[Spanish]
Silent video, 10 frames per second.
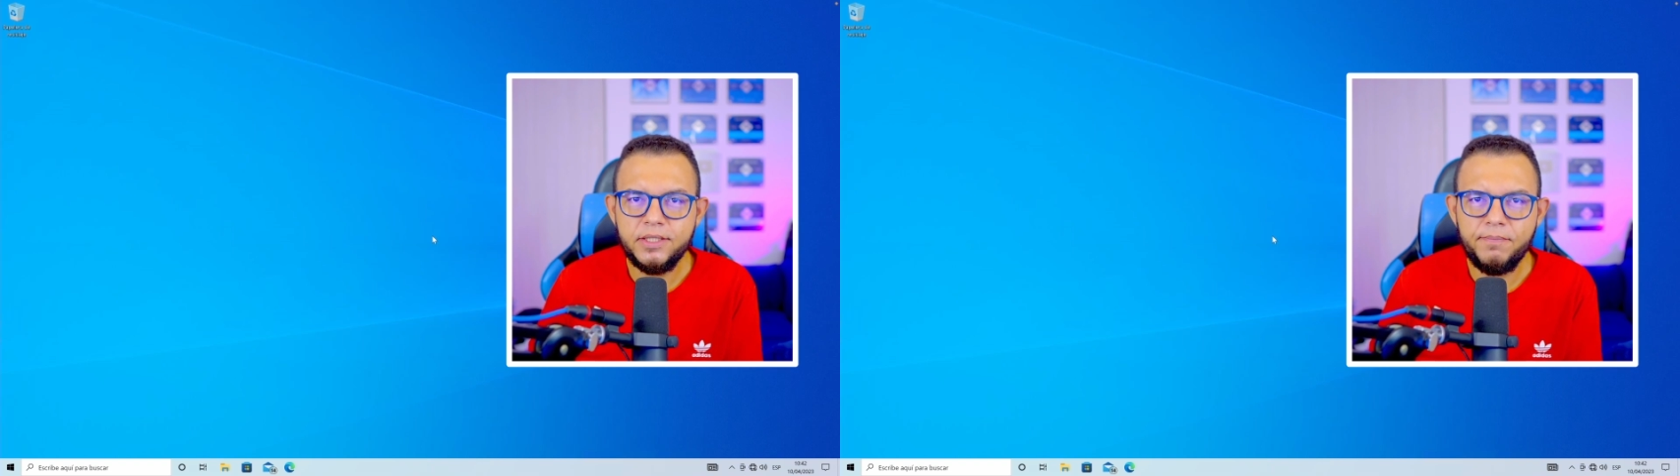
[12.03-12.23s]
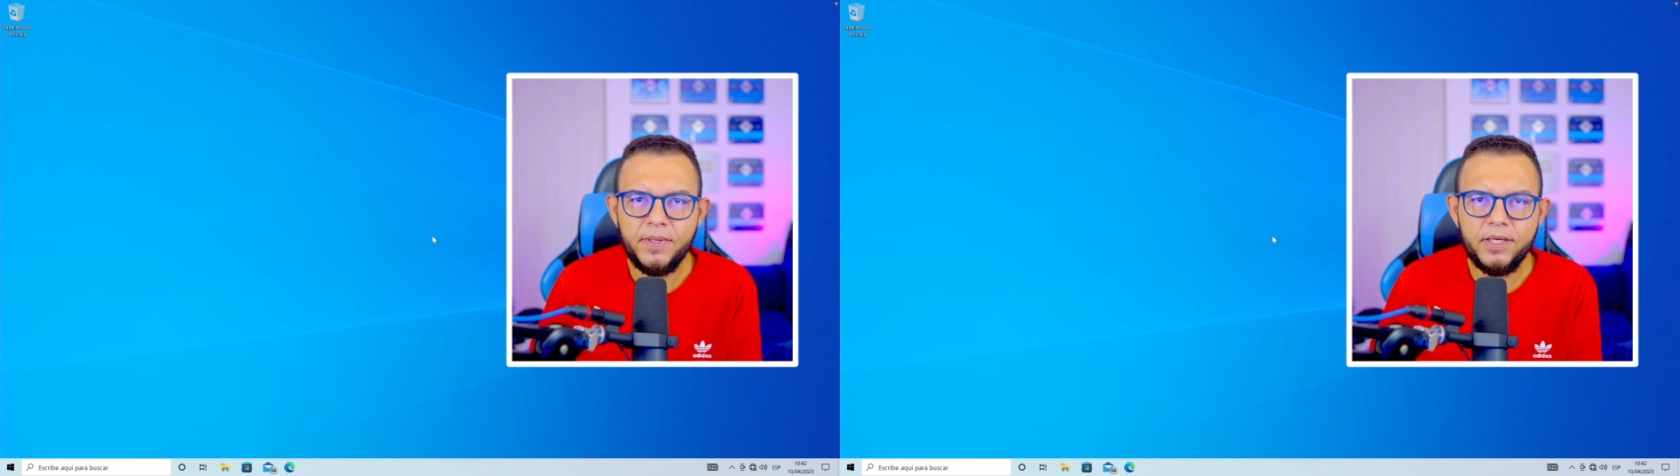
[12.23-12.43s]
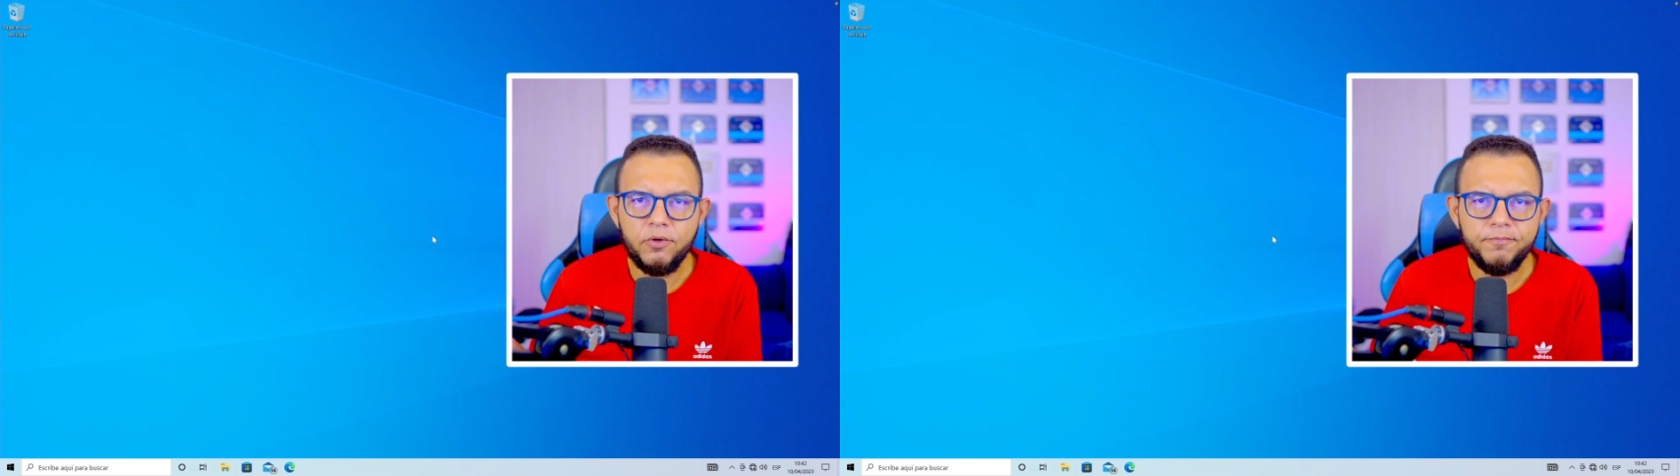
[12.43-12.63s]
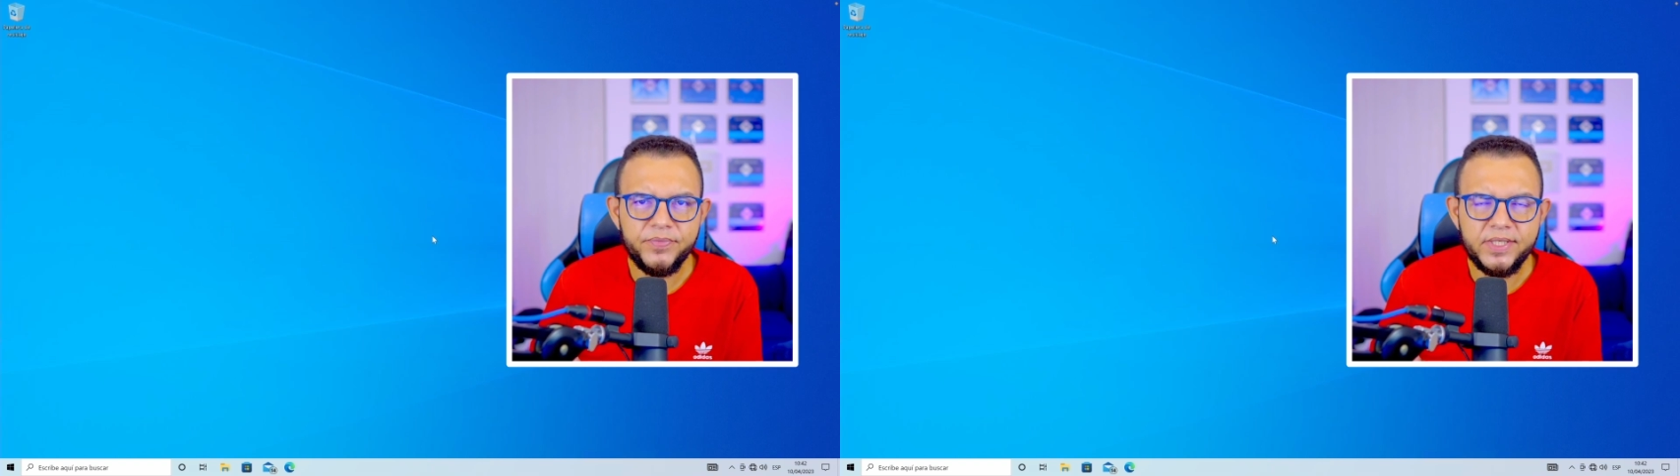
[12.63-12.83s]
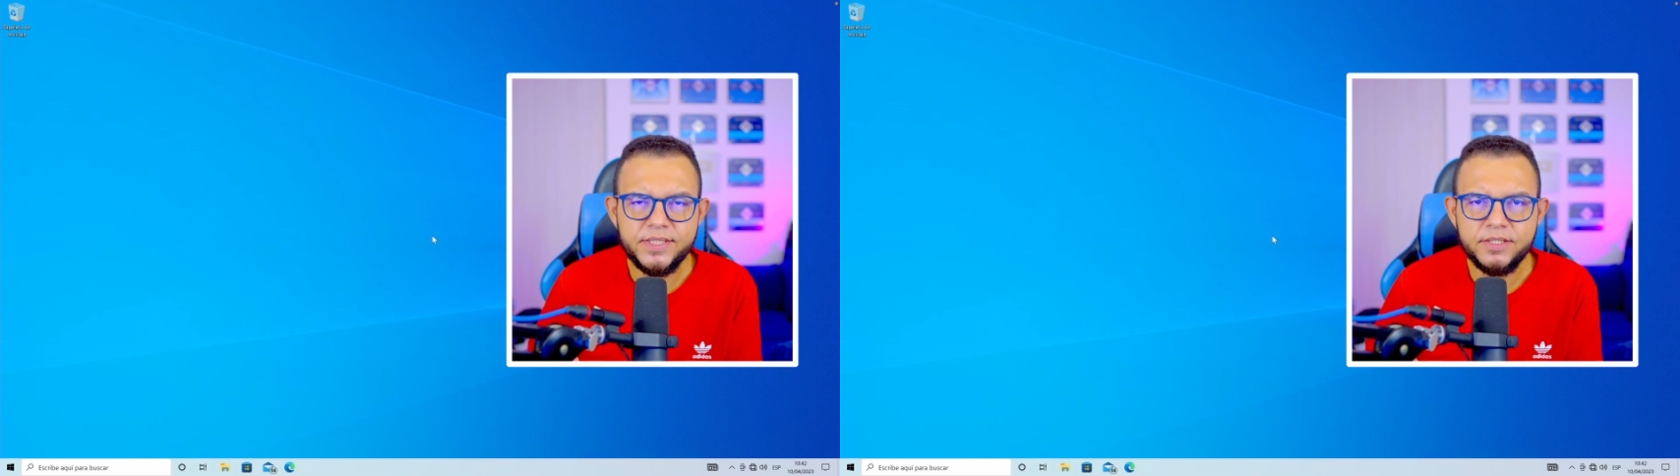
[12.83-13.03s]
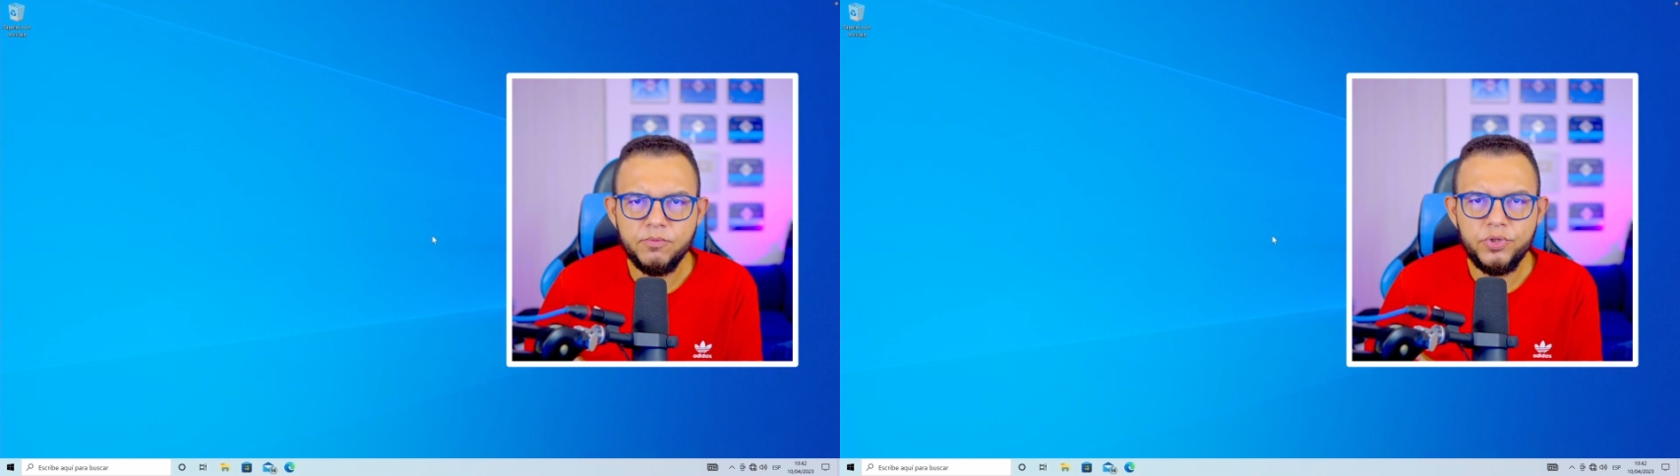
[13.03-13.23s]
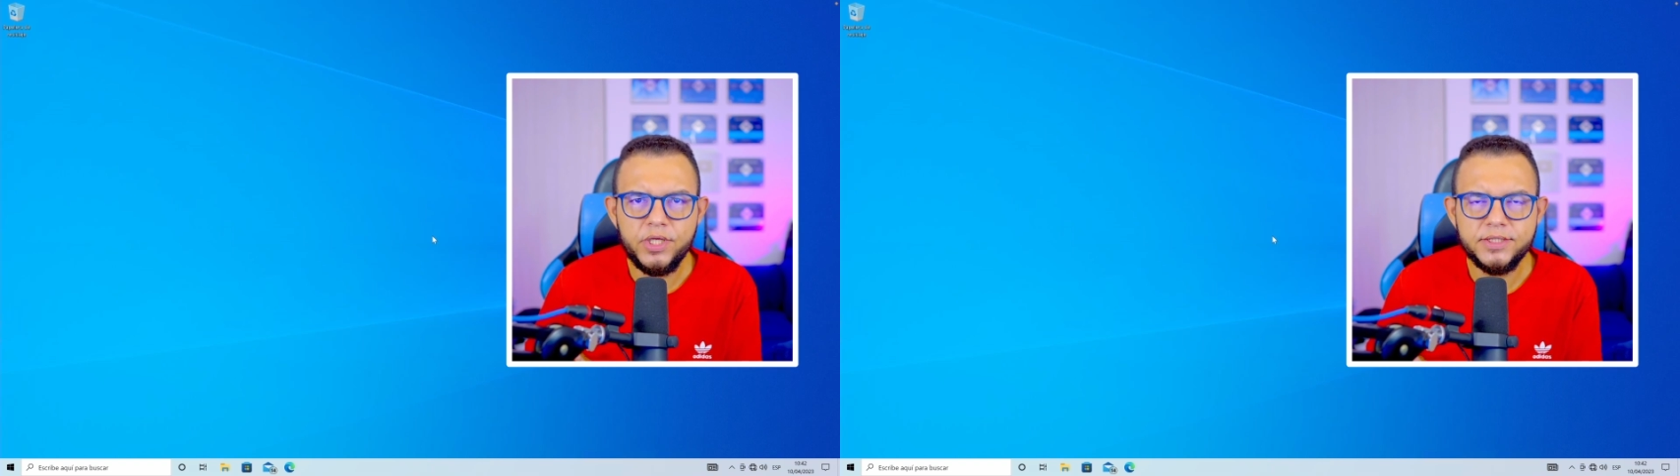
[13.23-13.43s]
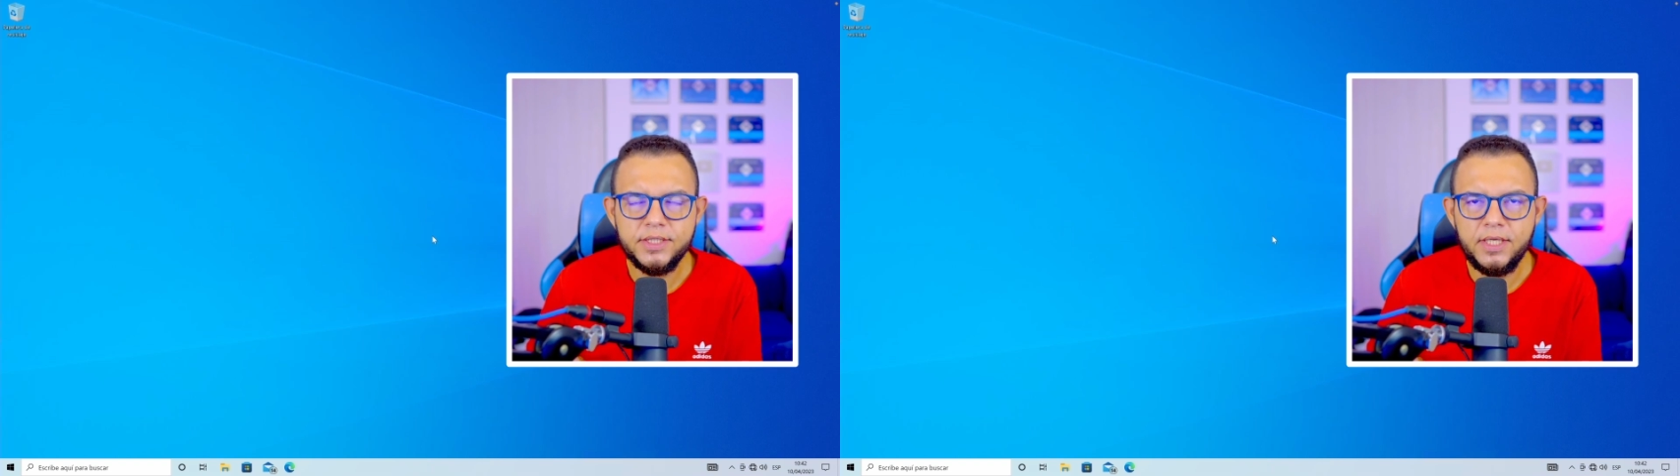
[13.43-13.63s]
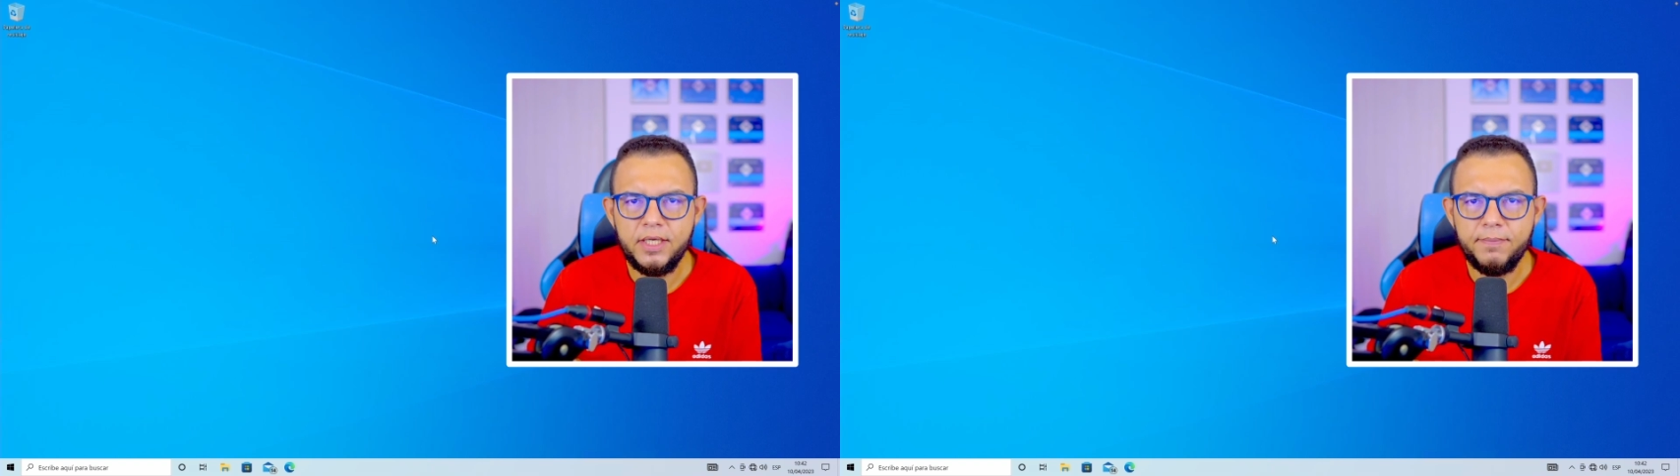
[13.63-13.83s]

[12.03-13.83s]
pero quizás muchas eh,